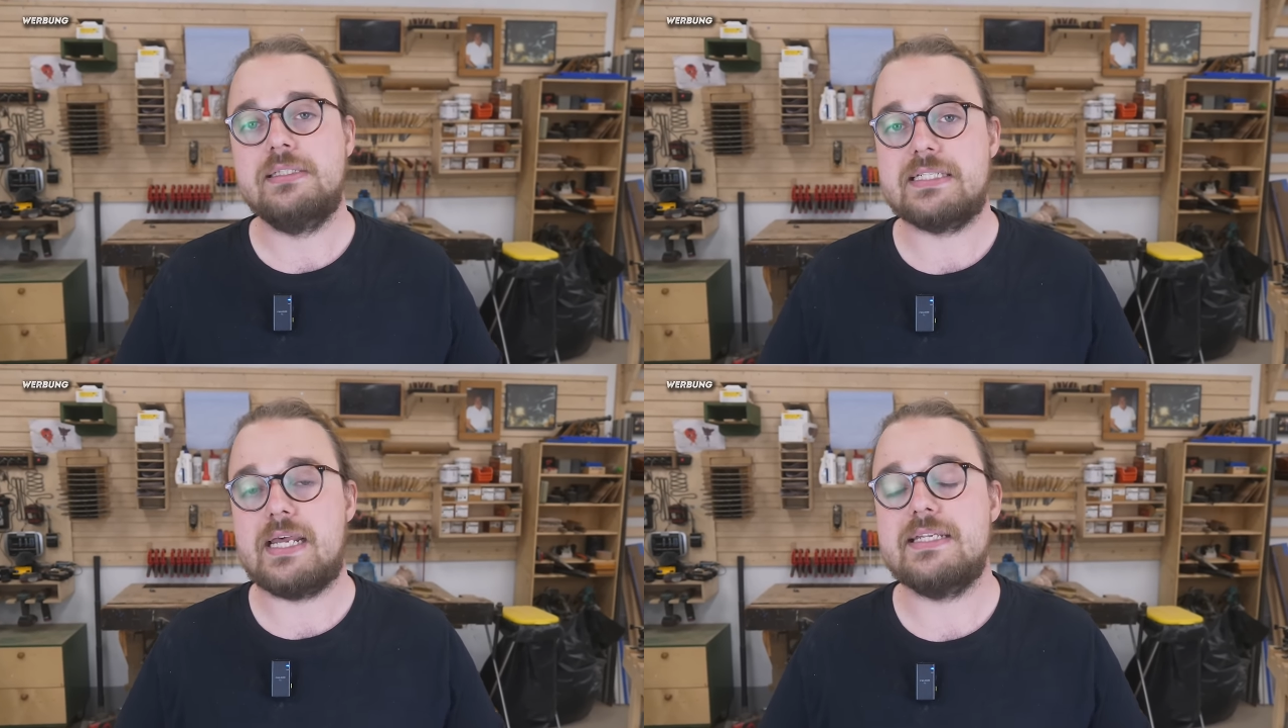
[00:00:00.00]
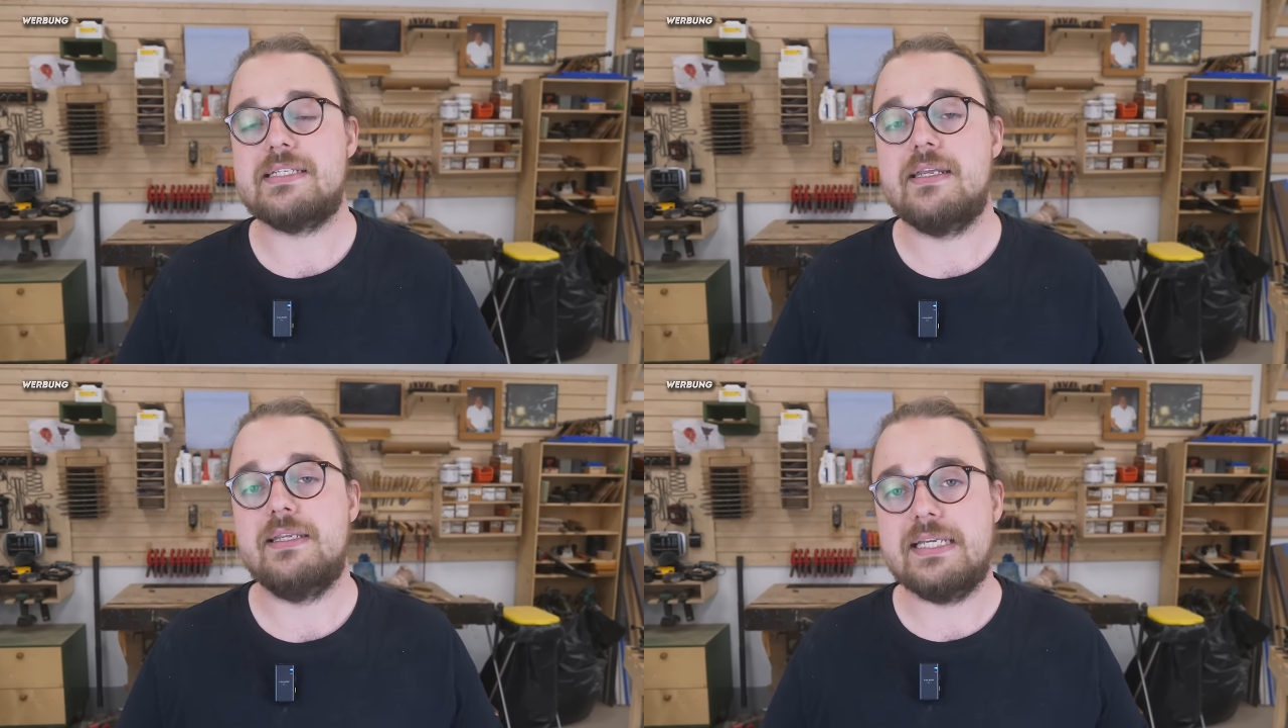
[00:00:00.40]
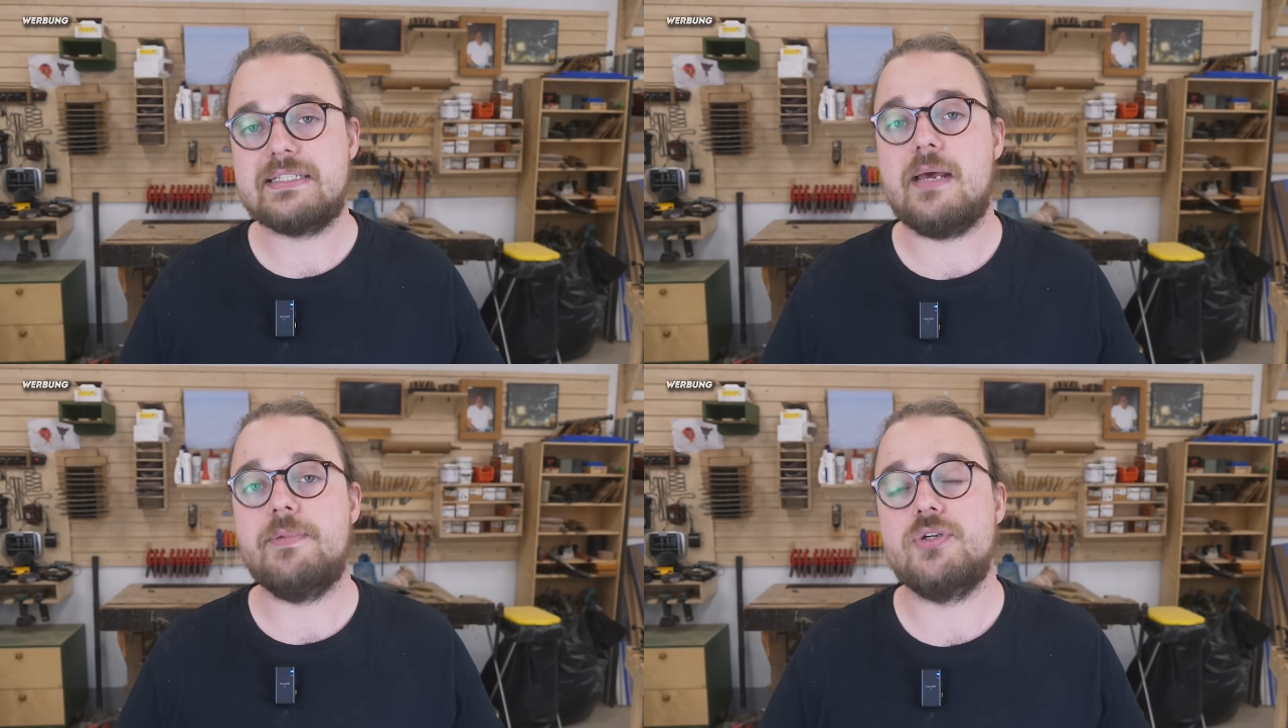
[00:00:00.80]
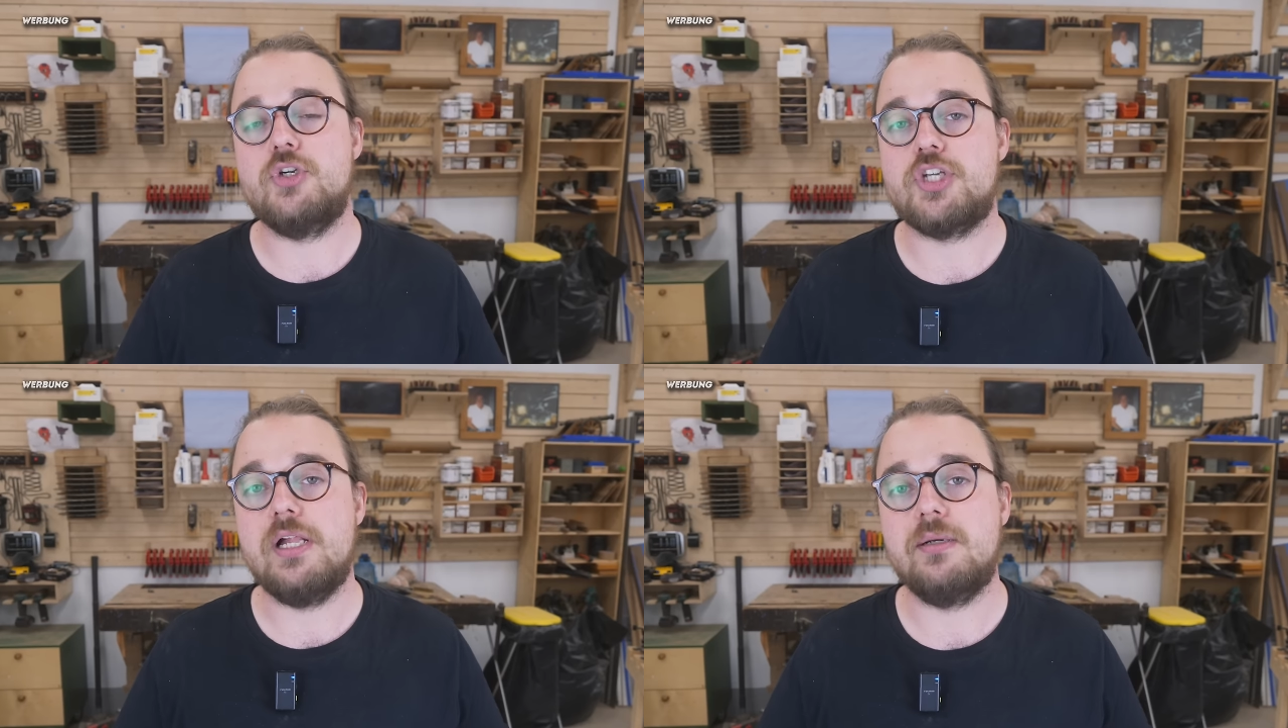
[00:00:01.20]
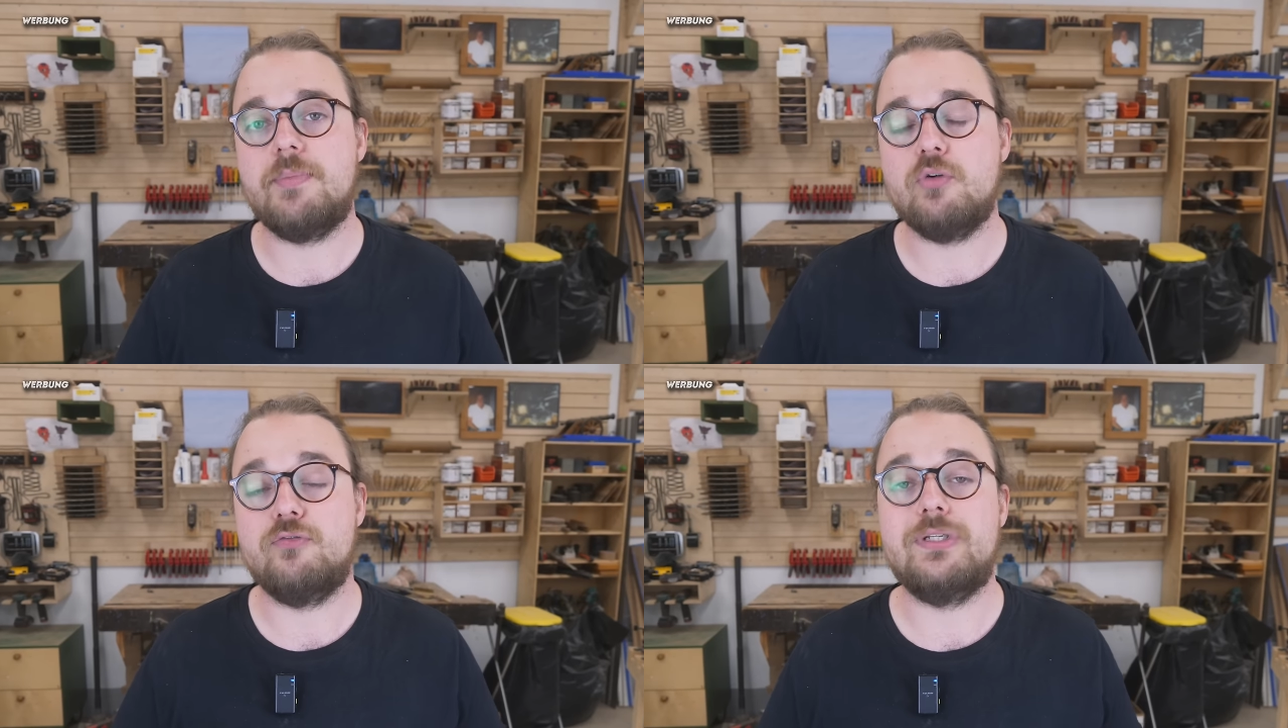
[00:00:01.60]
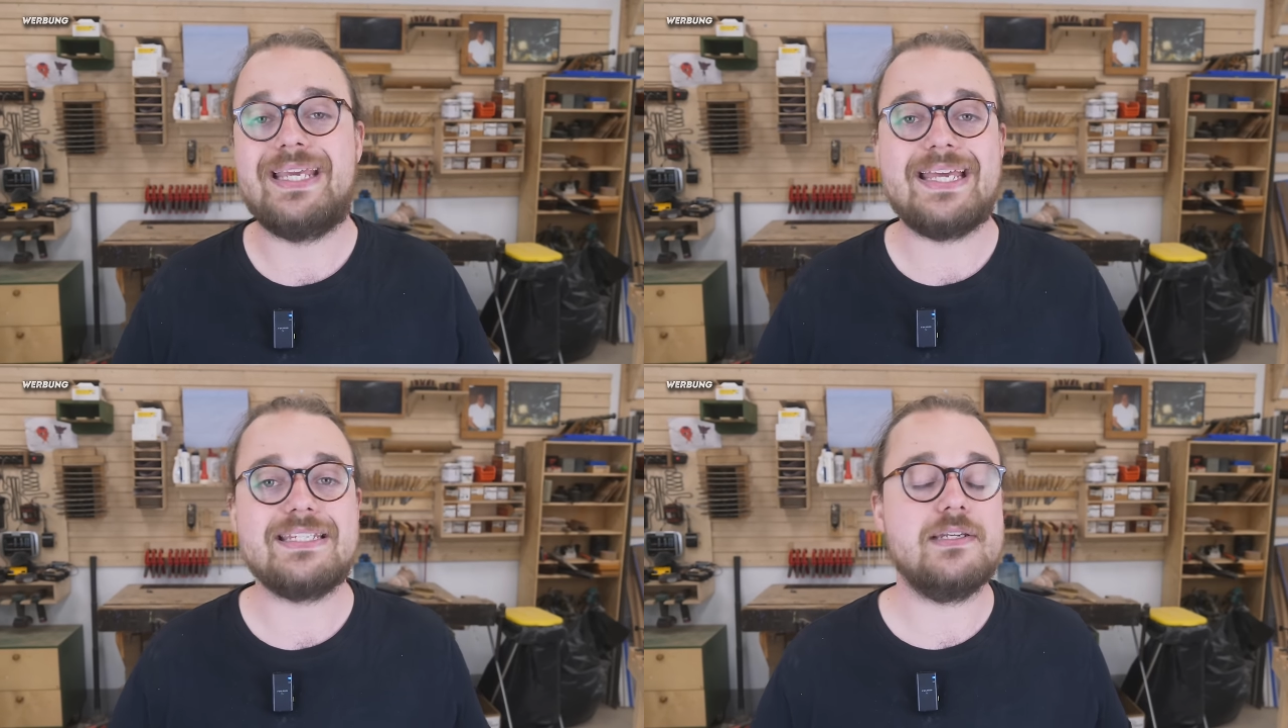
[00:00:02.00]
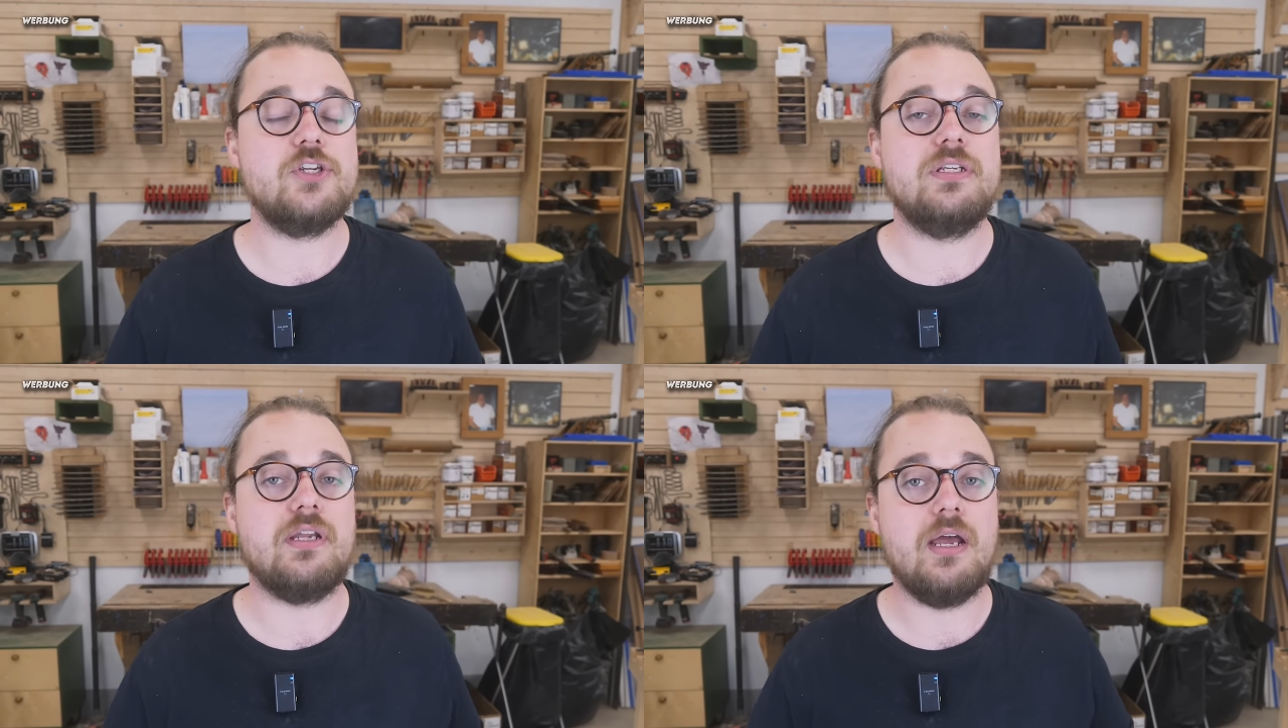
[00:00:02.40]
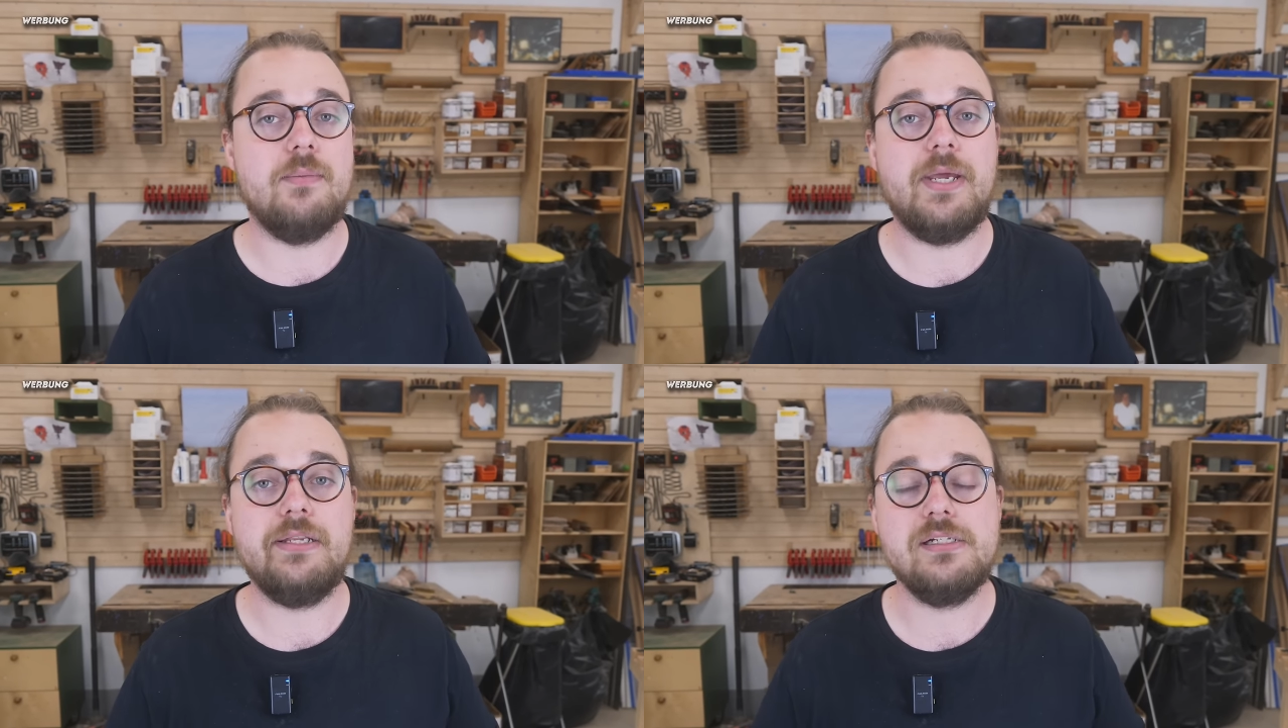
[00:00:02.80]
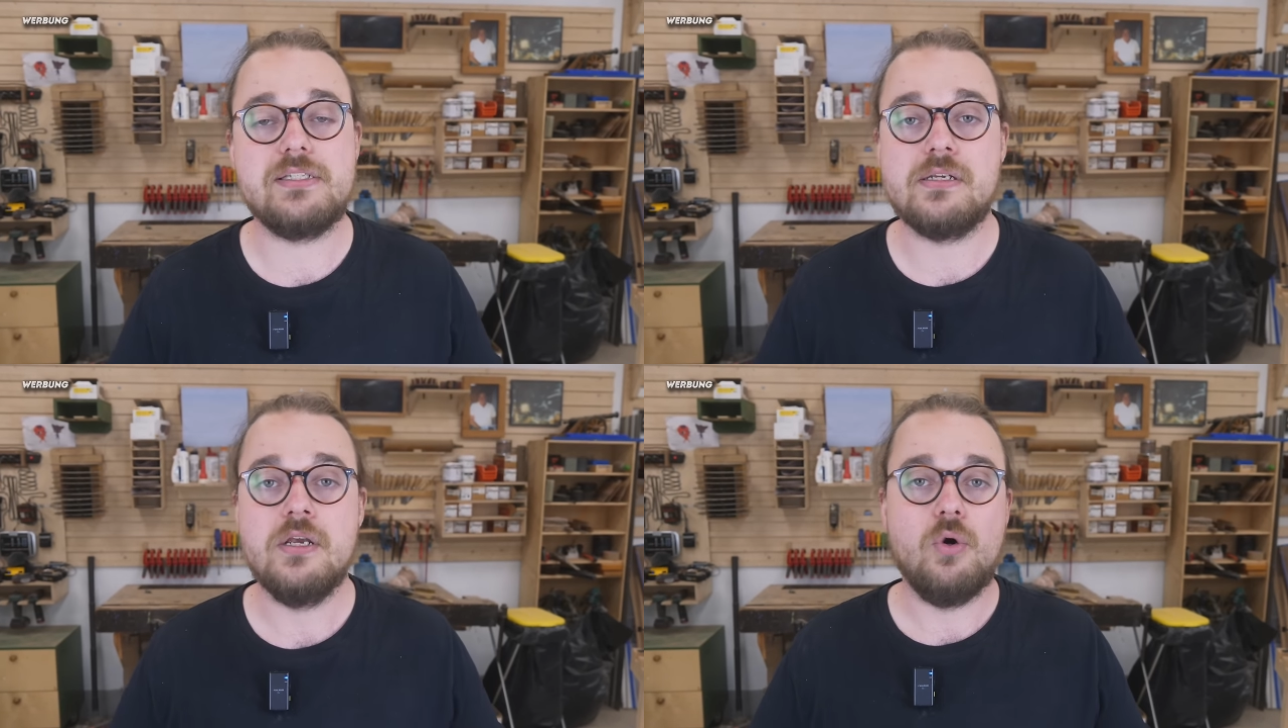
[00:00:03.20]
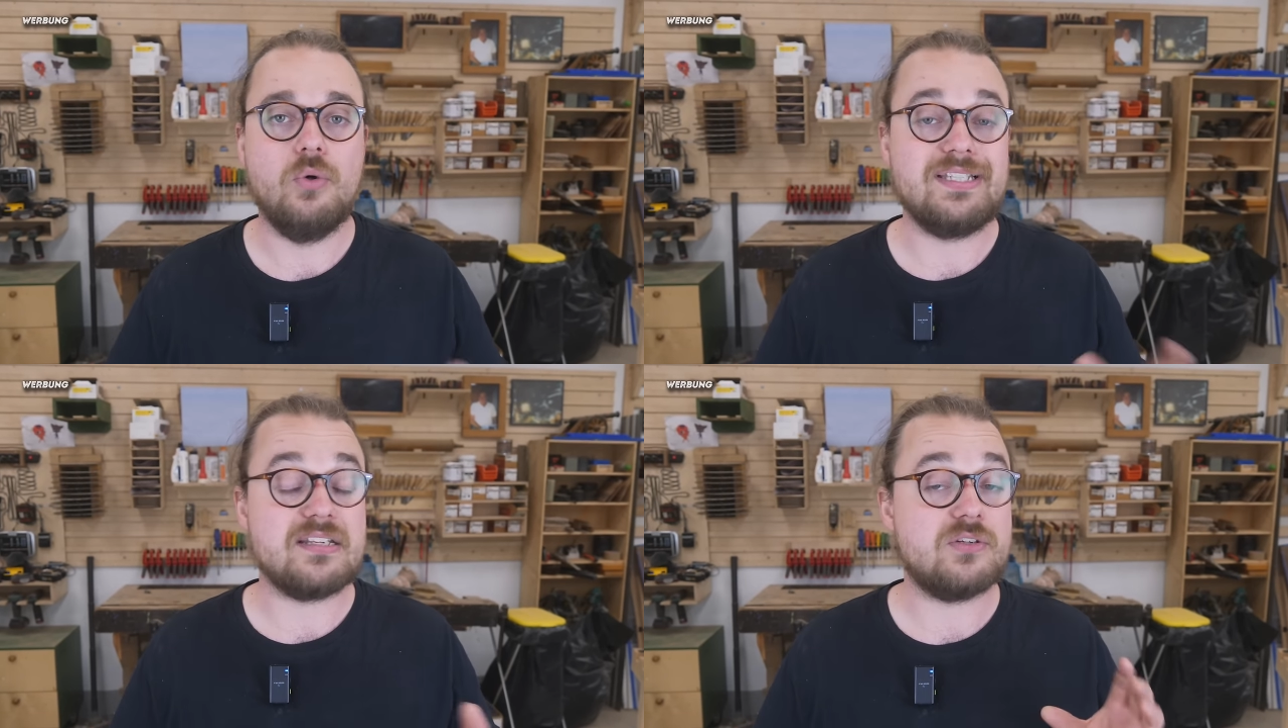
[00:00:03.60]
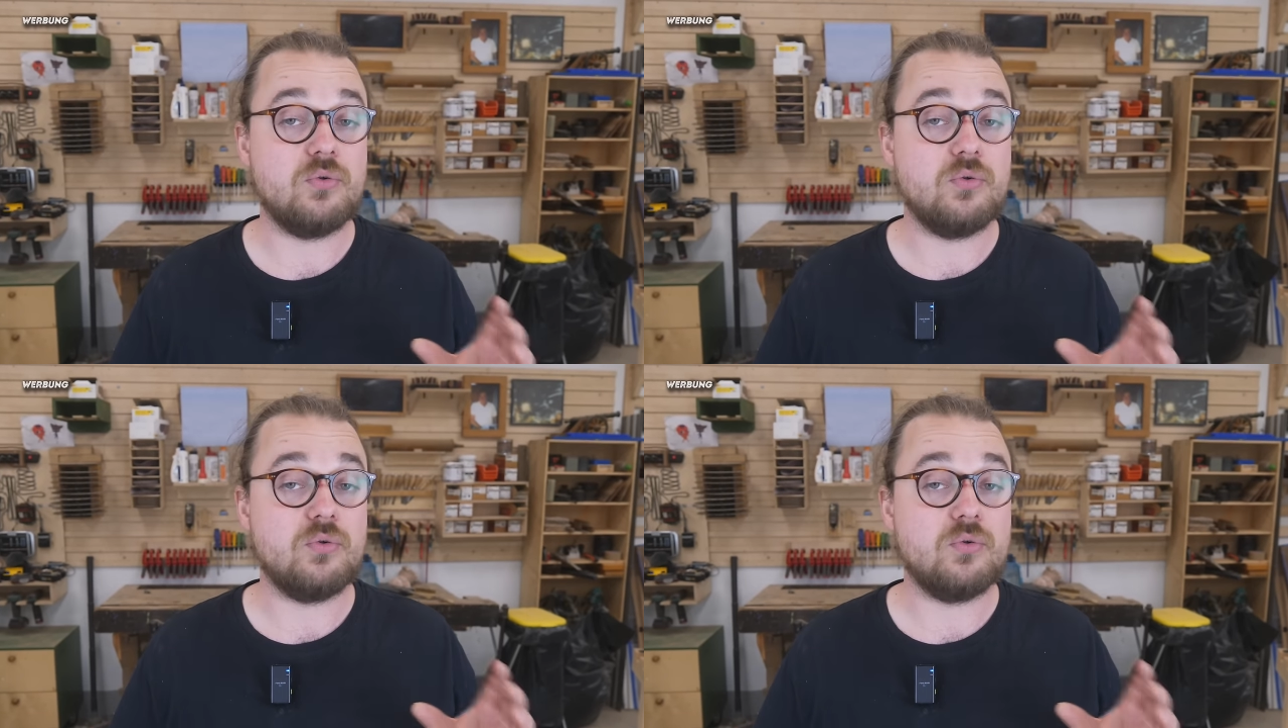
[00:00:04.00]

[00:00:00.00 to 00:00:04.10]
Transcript: Das heißt, jetzt habe ich ein Gestell gebaut für die restlichen drei Panels und das ist